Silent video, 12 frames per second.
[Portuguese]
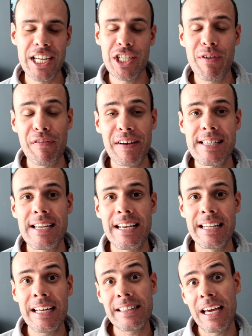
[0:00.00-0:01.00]
A gente vai fazer
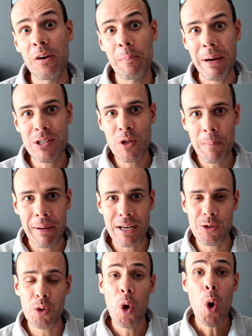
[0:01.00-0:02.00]
aqui na tela o passo a
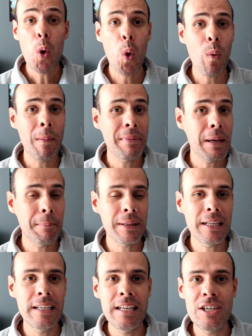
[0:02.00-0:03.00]
passo com a minha
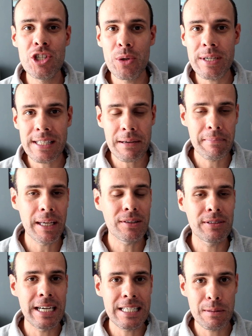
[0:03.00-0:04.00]
planilha de
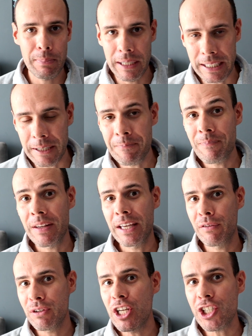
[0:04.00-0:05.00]
orçamento da Espanha,
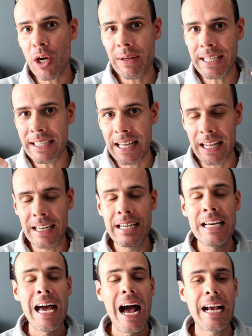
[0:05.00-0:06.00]
que eu vou deixar o link dela
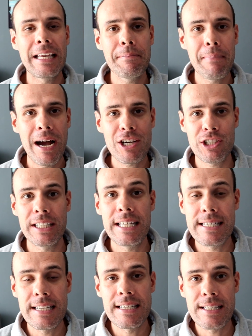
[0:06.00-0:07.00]
aqui embaixo na
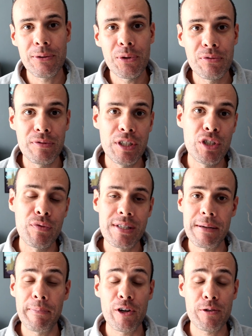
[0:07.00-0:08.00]
descrição do vídeo.
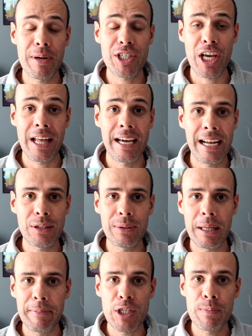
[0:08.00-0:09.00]
Você pode baixá-la
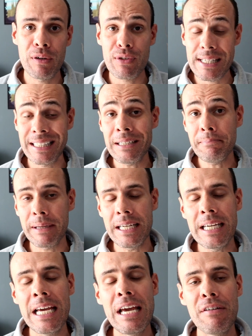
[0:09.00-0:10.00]
gratuitamente para você
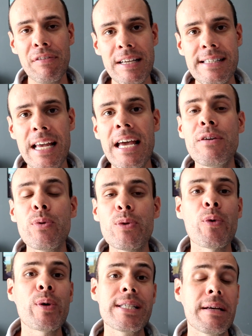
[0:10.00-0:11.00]
também fazer aí
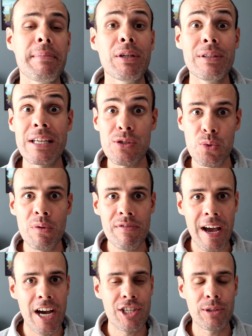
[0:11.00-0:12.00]
o orçamento da sua
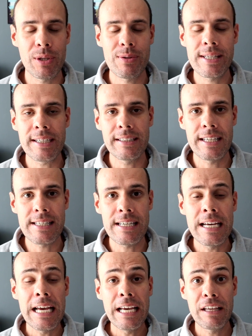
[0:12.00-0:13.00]
viagem. Tenho
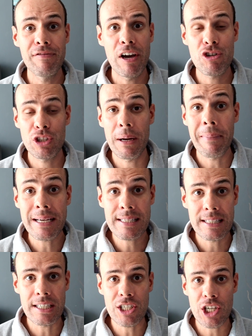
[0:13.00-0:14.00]
certeza que vai ajudar
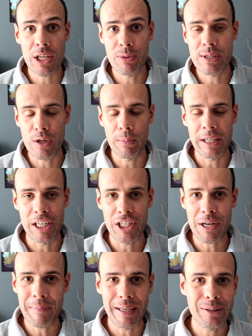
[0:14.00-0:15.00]
bastante aí no seu
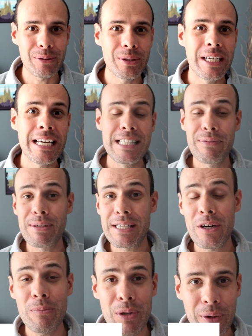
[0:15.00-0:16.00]
planejamento. Se
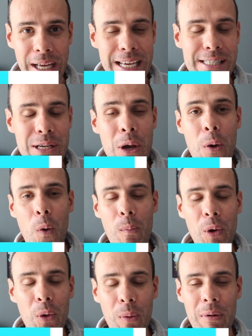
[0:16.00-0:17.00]
você não me conhece, o
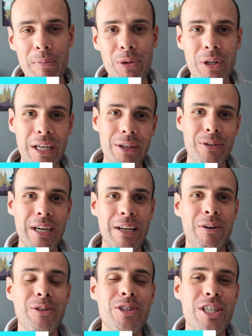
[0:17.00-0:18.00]
meu nome é Bruno aqui no
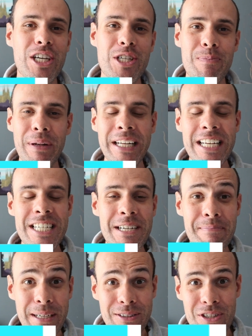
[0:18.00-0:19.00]
canal eu dou dicas de
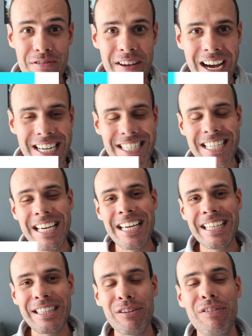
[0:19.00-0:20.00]
planejamento de viagem.
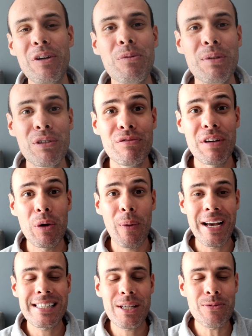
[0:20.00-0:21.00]
Então vem comigo ver
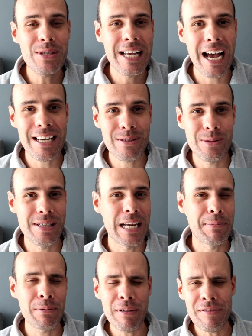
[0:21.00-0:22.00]
quais são os gastos
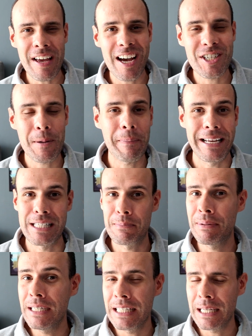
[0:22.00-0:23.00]
aí para uma viagem para
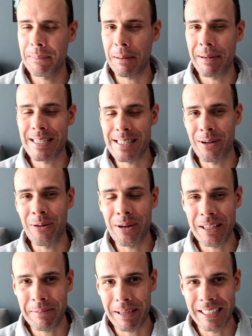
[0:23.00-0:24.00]
Espanha, para
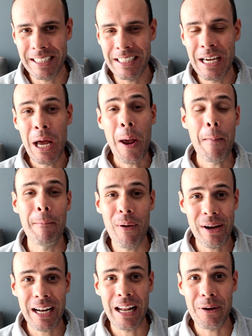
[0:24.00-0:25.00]
Barcelona, Madrid.
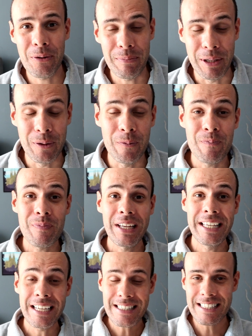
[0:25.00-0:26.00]
Bora lá comigo.
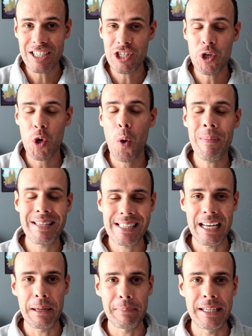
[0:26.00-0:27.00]
E antes da gente
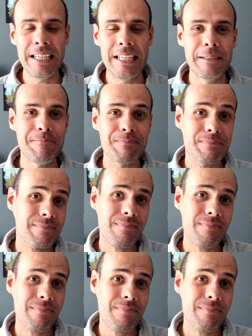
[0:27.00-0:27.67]
começar na planilha,